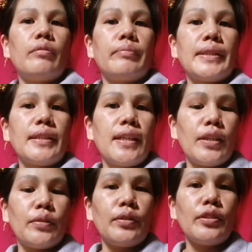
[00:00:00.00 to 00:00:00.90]
ayun, basta
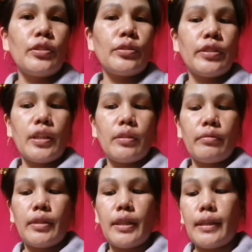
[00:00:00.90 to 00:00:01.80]
ganon,
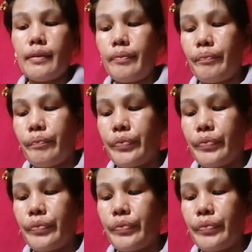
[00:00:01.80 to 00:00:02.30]
shortcut ko na lang.